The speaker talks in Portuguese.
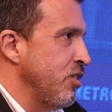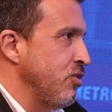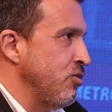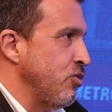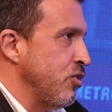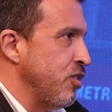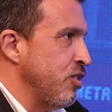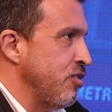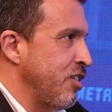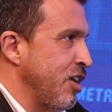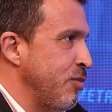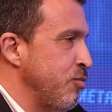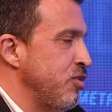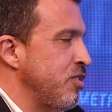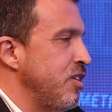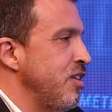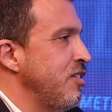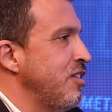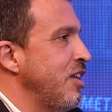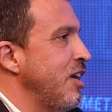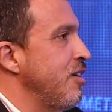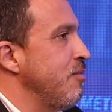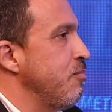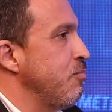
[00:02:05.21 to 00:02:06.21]
Então, nós temos que
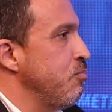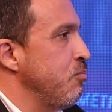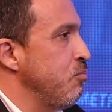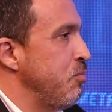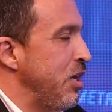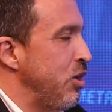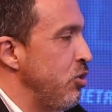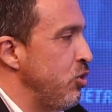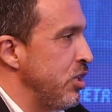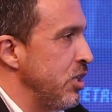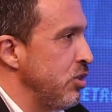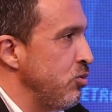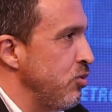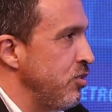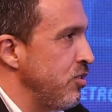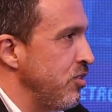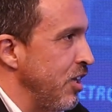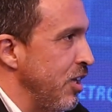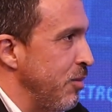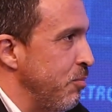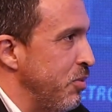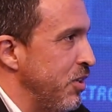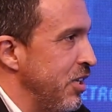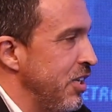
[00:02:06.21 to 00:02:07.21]
estar tá melhorando
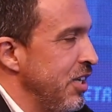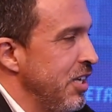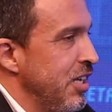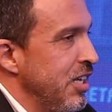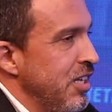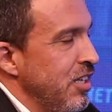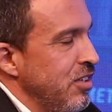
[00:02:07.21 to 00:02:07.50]
sempre.